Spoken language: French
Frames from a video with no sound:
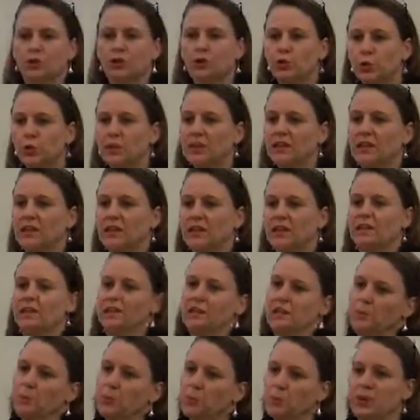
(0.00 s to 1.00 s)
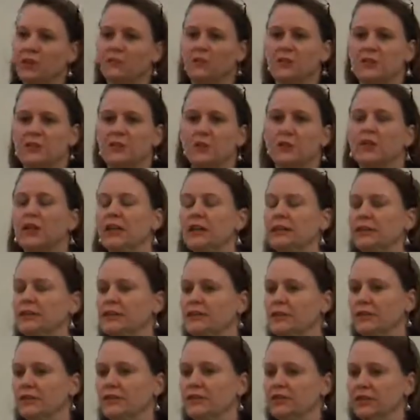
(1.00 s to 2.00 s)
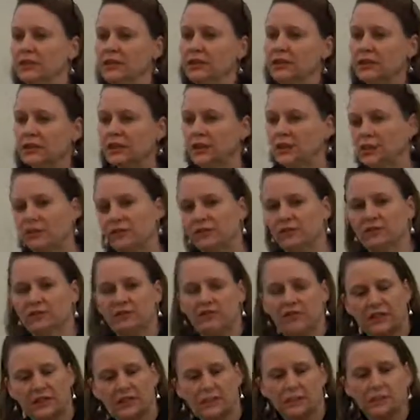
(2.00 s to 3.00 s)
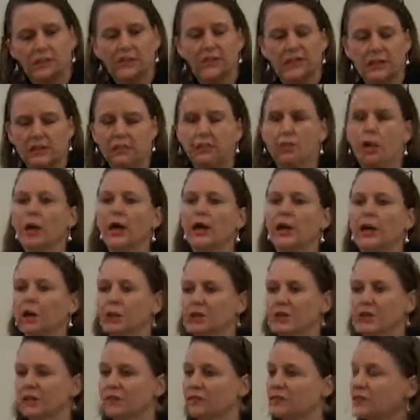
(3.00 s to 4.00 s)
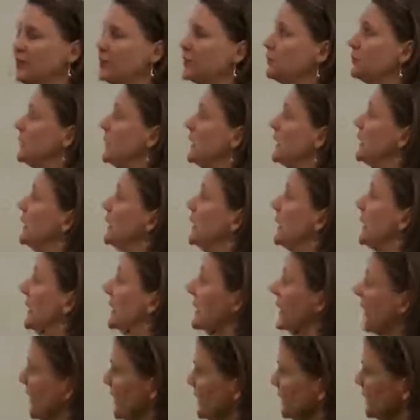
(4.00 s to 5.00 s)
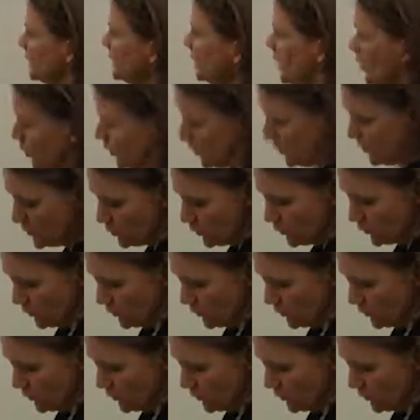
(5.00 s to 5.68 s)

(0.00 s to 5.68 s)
jouer, c'est pas la façon de gagner sa vie, qu'ils le fassent savoir à leurs enfants, mais ils restent donc, ils sont